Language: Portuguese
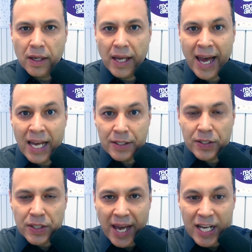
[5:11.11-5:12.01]

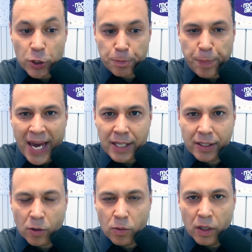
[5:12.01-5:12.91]
Eles
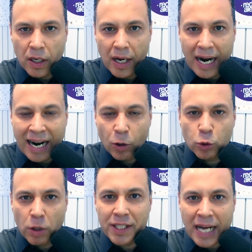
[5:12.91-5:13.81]
respeitam a
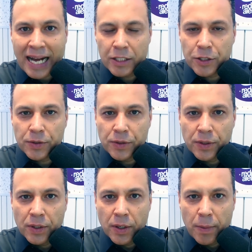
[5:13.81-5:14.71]
autoridade
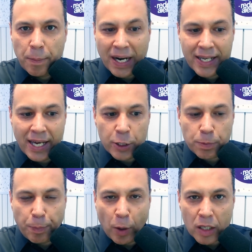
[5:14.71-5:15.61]
para que eles
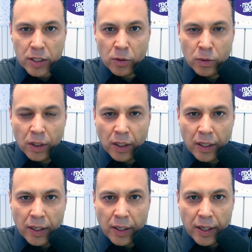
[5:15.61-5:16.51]
possam
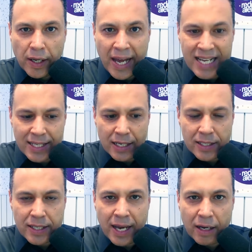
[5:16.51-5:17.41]

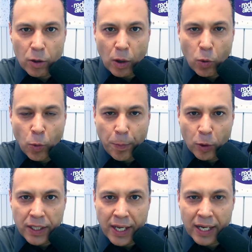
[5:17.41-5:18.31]
exercer o
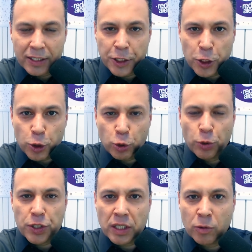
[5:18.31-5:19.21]
poder de
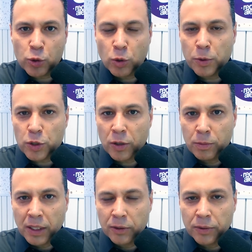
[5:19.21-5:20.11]
destruição sobre o ser
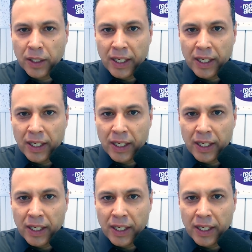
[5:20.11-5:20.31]
humano.